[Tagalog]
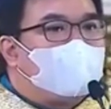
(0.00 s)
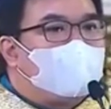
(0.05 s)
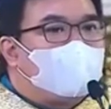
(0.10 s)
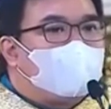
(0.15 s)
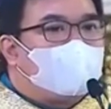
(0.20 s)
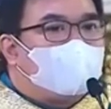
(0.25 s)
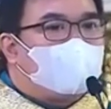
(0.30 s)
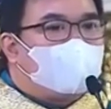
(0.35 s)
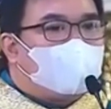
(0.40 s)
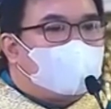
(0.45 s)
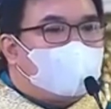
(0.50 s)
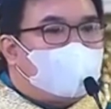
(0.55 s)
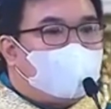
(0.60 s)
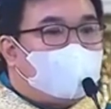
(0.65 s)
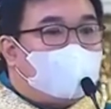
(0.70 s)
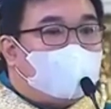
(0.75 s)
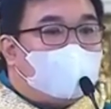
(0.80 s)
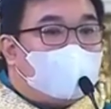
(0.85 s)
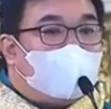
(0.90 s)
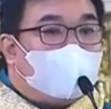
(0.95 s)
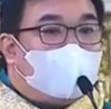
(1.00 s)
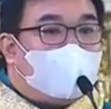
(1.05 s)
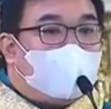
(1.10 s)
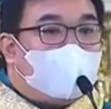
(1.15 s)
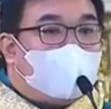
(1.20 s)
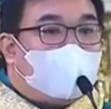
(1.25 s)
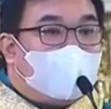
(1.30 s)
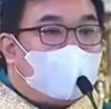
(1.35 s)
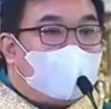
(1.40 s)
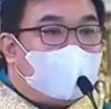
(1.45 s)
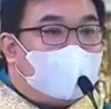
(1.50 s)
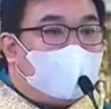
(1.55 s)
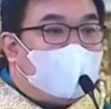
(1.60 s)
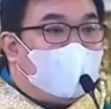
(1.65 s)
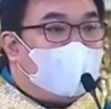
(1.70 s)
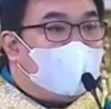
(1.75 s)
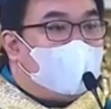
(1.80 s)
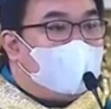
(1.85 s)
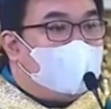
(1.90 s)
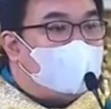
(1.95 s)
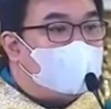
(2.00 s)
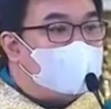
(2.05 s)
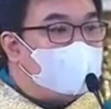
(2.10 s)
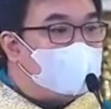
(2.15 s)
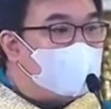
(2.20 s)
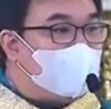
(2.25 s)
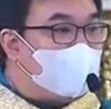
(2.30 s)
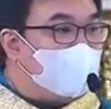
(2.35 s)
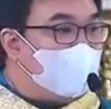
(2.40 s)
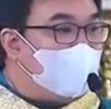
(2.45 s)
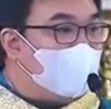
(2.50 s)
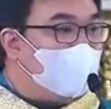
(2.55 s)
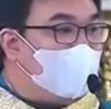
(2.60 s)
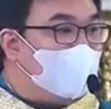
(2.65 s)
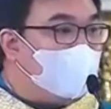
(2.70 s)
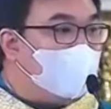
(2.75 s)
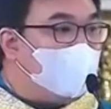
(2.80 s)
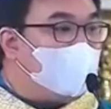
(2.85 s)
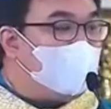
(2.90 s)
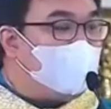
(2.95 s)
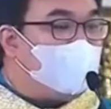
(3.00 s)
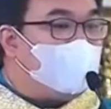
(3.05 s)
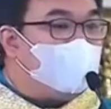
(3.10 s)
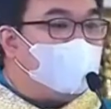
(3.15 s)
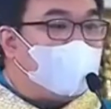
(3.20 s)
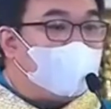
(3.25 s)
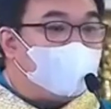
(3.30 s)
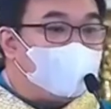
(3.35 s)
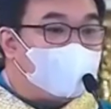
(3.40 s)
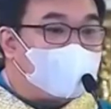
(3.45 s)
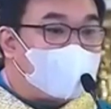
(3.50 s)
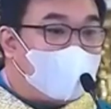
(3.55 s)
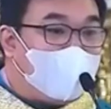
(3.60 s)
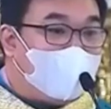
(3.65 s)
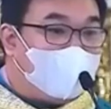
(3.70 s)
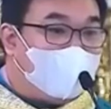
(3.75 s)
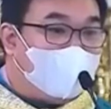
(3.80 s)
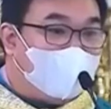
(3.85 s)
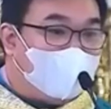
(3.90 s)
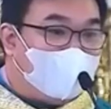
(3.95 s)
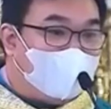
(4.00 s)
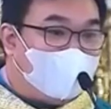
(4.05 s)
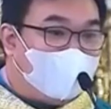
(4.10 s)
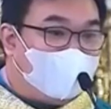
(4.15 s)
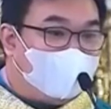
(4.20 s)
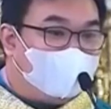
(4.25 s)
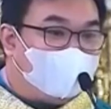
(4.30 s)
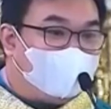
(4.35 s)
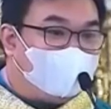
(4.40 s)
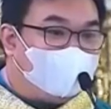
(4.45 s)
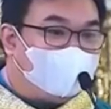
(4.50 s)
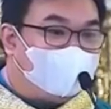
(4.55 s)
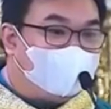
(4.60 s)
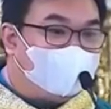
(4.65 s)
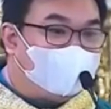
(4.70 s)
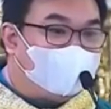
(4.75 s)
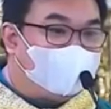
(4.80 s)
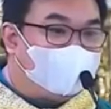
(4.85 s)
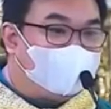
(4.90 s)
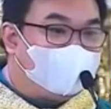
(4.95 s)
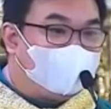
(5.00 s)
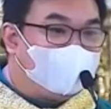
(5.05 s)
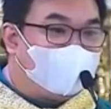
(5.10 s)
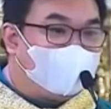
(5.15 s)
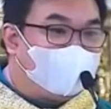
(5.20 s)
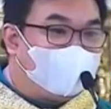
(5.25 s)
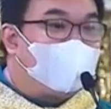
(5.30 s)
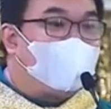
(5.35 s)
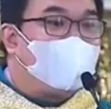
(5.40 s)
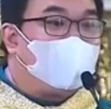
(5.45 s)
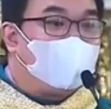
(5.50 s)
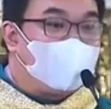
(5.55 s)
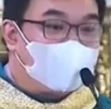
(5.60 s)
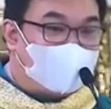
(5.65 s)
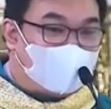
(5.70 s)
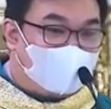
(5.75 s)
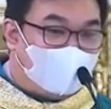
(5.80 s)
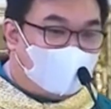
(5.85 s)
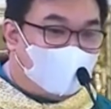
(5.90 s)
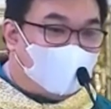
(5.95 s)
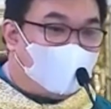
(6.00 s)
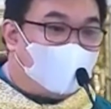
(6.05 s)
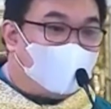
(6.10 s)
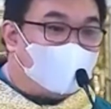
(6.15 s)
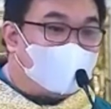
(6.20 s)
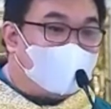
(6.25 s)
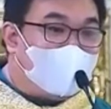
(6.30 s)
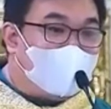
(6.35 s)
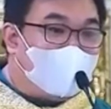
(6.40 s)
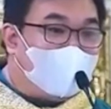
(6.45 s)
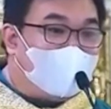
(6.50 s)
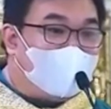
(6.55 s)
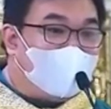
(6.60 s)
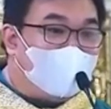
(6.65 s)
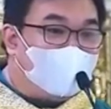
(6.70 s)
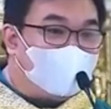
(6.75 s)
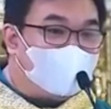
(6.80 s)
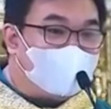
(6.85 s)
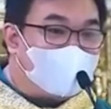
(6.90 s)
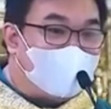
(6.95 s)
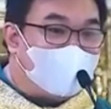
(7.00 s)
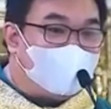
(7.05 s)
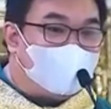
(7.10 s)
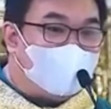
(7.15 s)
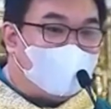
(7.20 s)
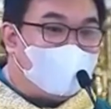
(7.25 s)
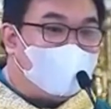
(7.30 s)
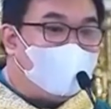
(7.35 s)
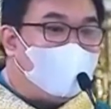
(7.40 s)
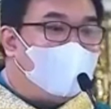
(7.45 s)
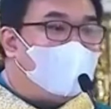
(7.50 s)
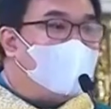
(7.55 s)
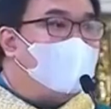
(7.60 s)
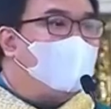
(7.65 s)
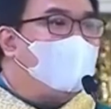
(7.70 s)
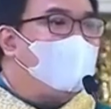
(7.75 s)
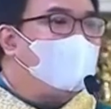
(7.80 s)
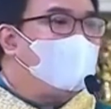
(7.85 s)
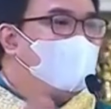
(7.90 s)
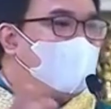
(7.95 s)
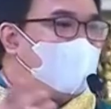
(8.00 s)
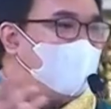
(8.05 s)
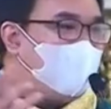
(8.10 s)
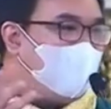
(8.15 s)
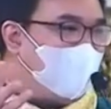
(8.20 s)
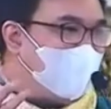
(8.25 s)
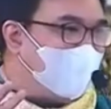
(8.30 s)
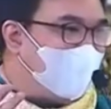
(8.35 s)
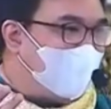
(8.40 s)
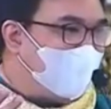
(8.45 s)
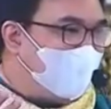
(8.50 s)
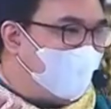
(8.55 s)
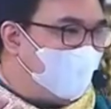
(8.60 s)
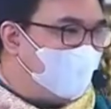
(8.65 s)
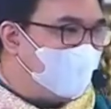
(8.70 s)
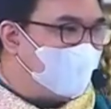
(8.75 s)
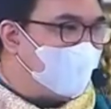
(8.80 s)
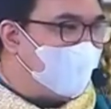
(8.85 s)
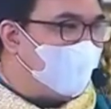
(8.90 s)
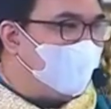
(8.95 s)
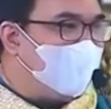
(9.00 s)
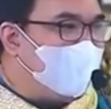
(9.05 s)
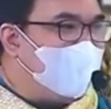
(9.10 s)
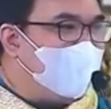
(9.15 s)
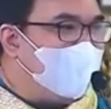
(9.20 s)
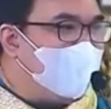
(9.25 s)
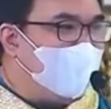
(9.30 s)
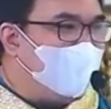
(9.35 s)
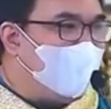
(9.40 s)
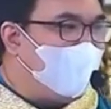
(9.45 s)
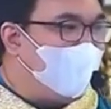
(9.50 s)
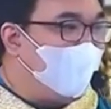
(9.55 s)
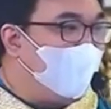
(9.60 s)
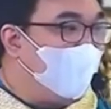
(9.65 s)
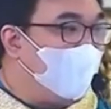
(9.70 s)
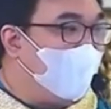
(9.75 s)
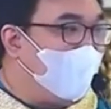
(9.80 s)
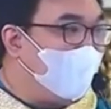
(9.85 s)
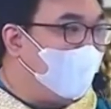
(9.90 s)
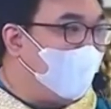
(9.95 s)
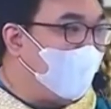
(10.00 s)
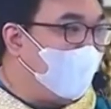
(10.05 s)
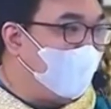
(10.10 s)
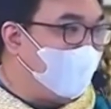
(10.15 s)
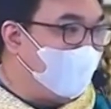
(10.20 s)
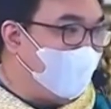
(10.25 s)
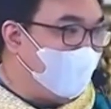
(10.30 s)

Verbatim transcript: hindi kinakailangan sila ay parusahan agad. Kung gusto nyo po silang kausapin, huwag nyo namang kakausapin habang kumakain.